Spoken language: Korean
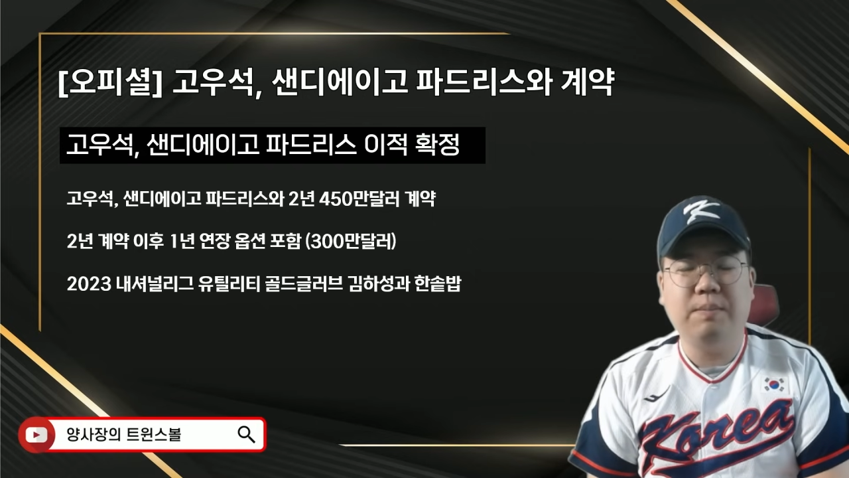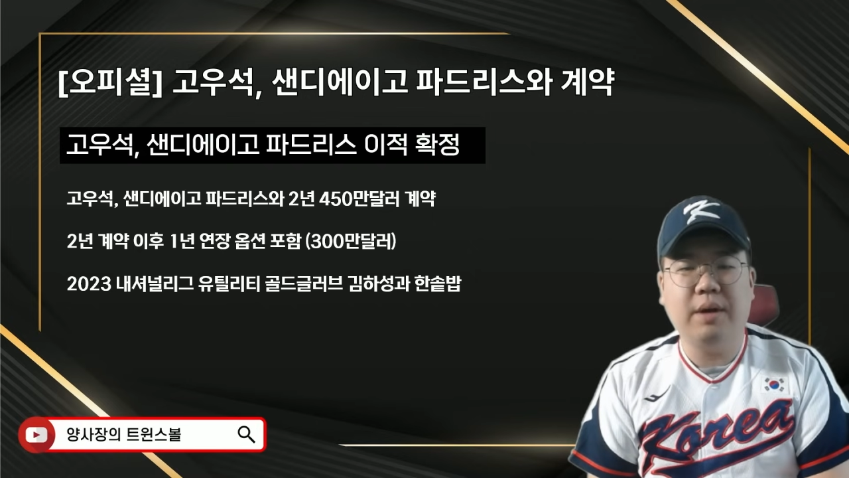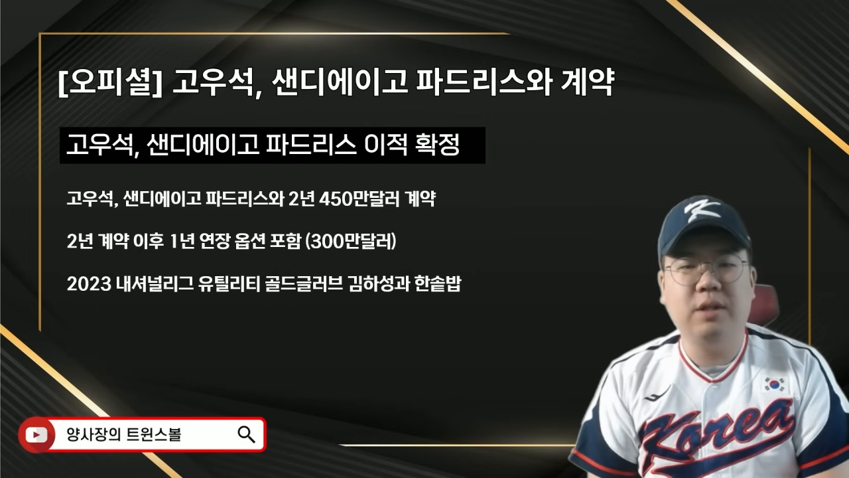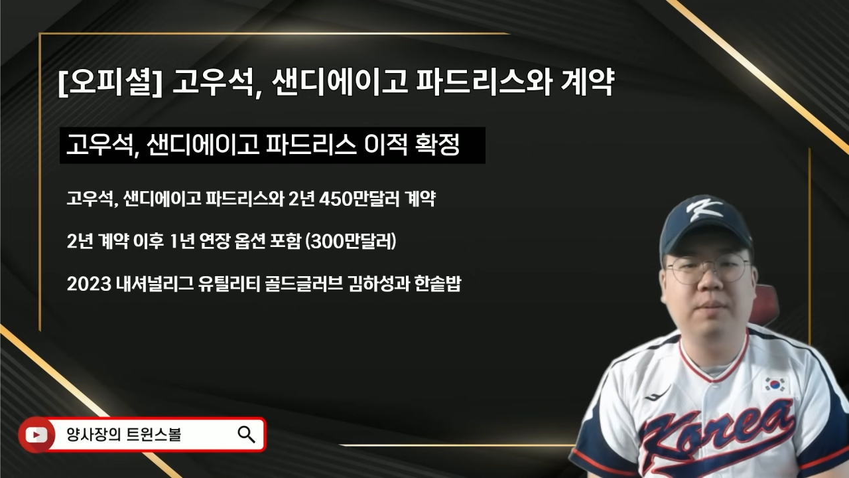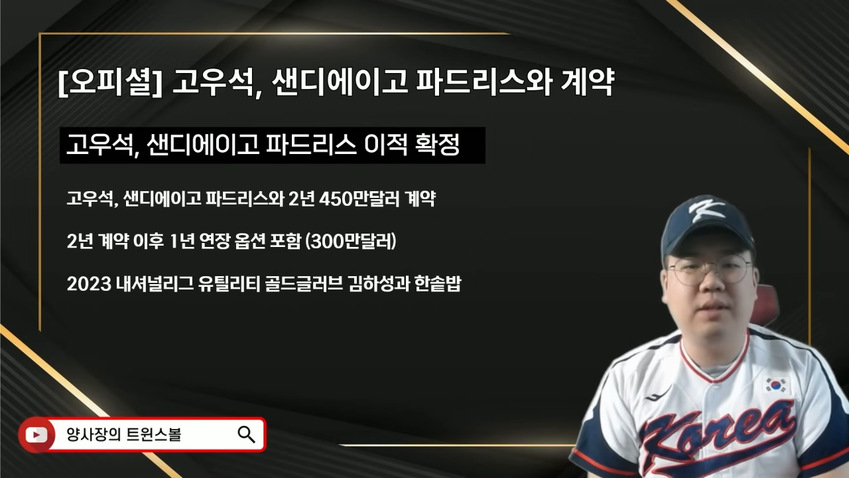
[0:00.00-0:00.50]

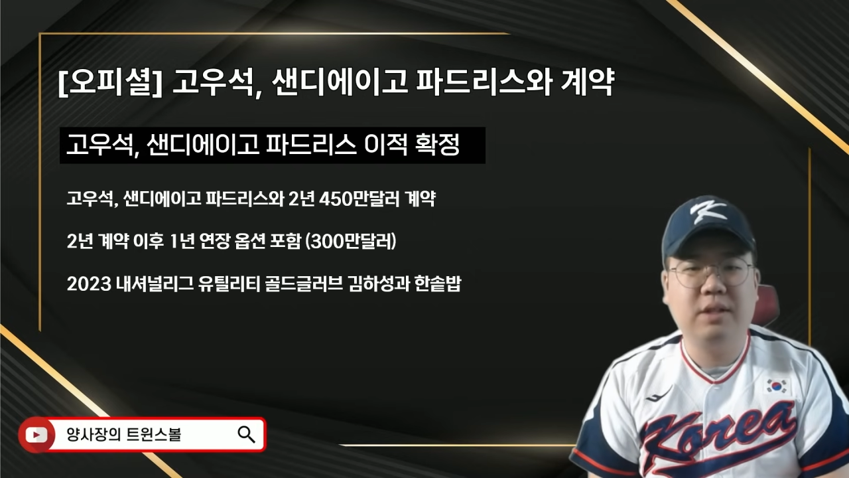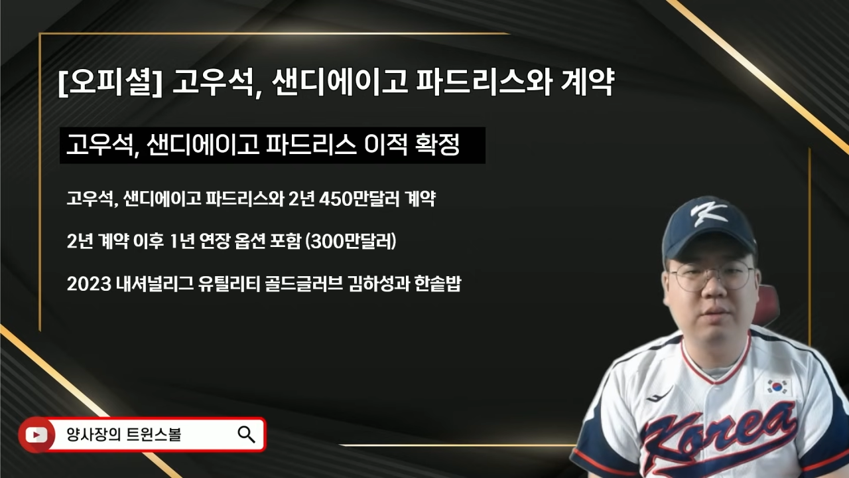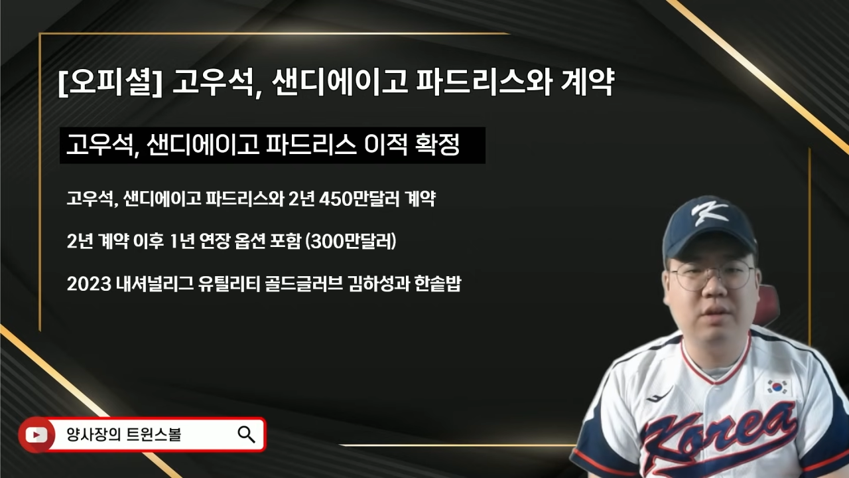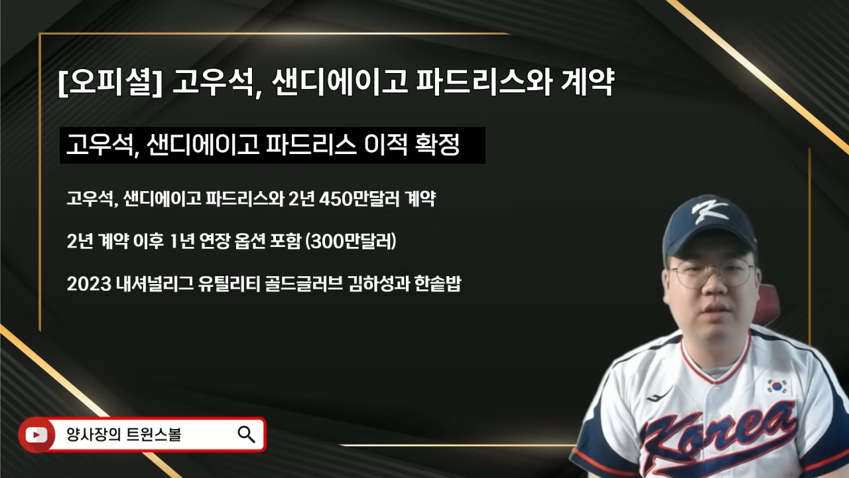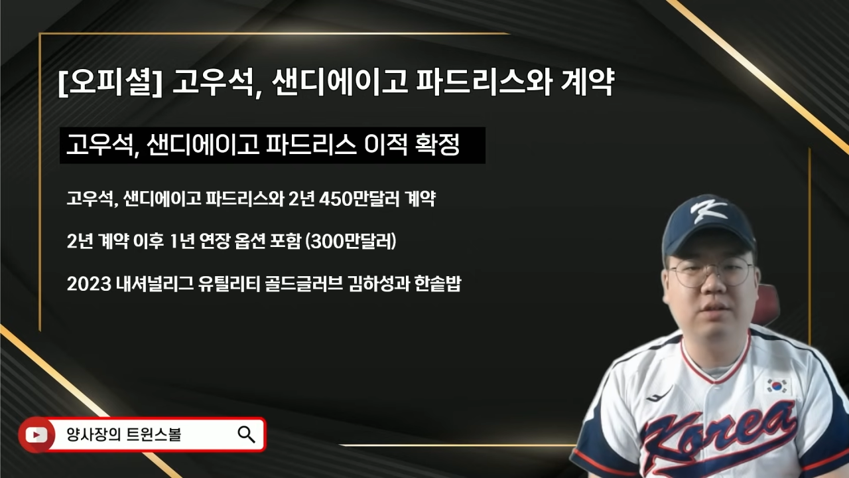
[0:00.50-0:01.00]
매니
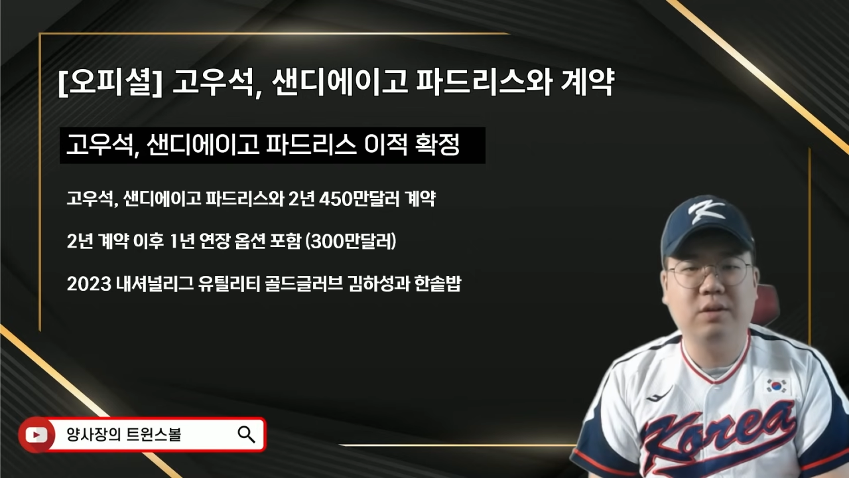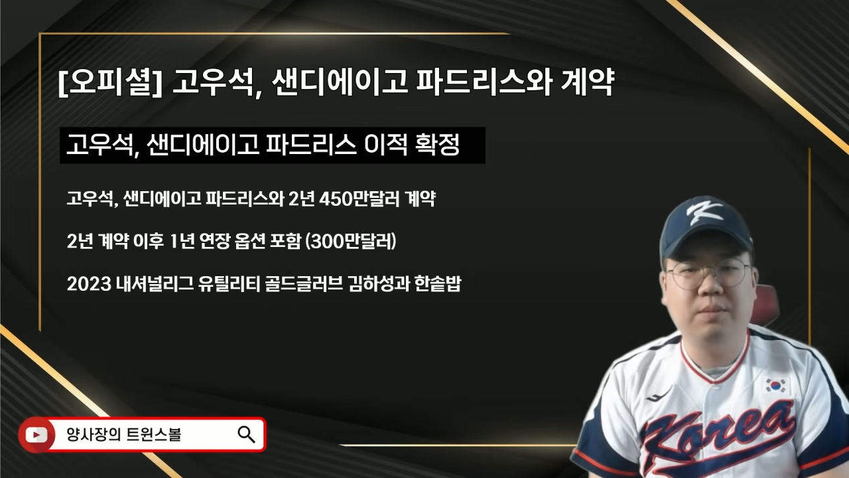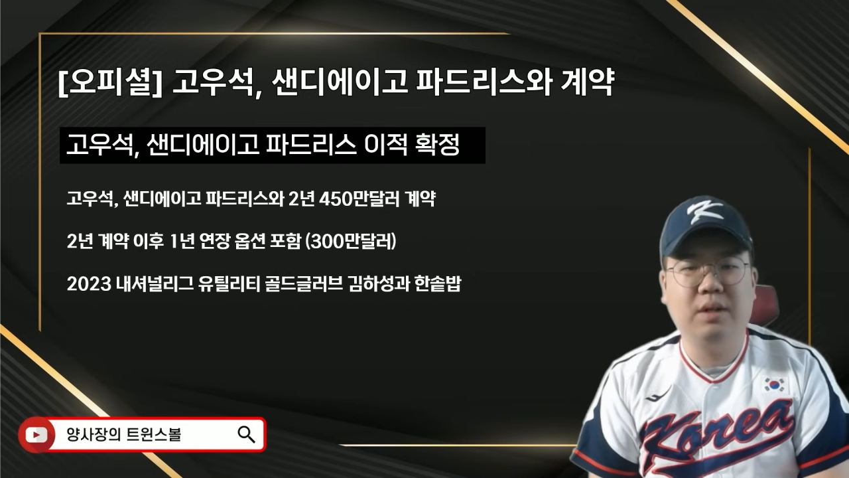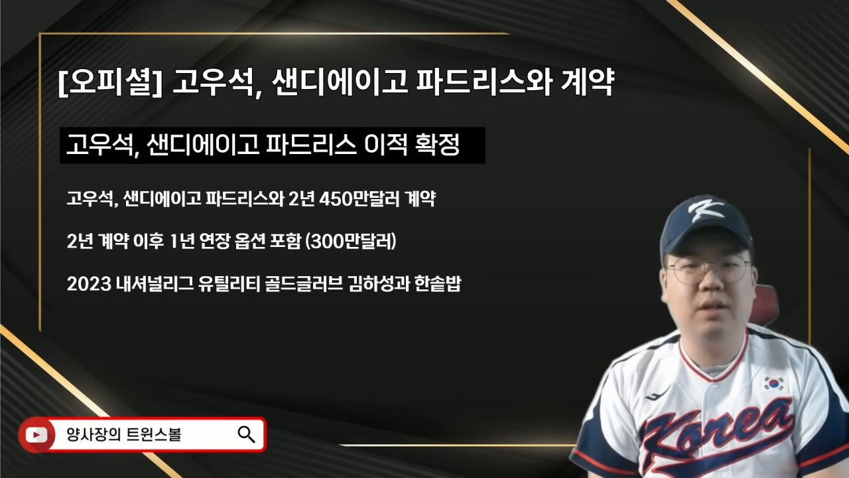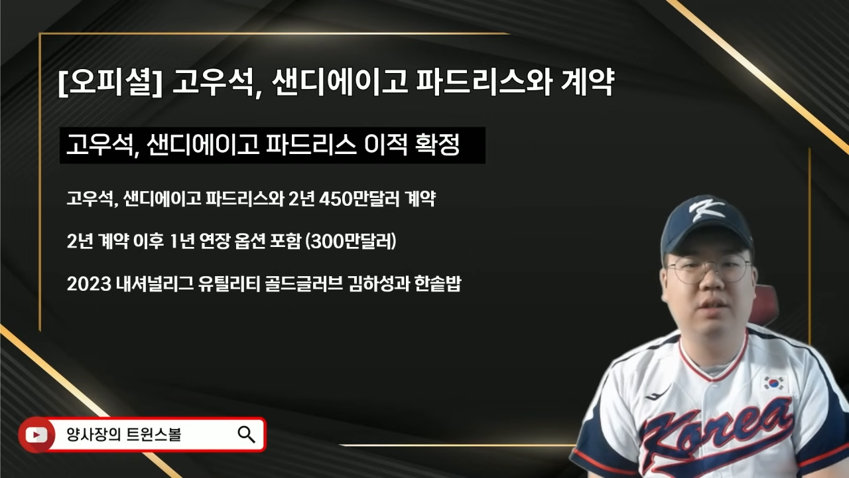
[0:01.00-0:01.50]
마차도라는
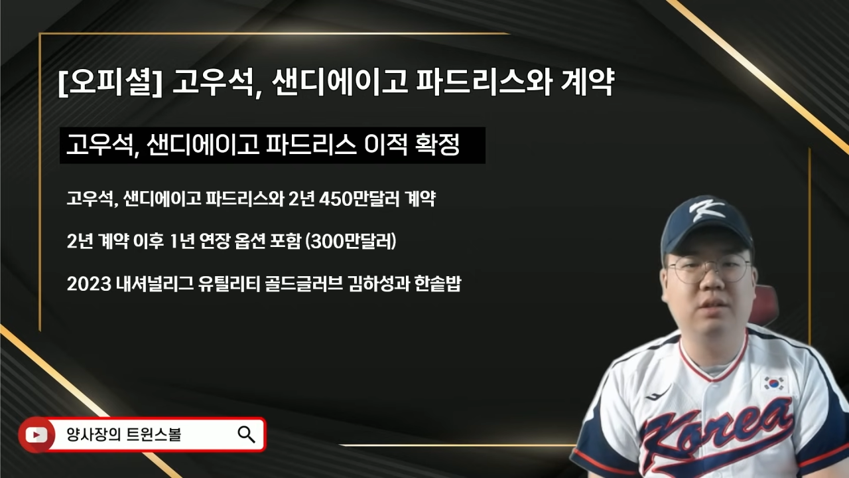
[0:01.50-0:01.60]
정말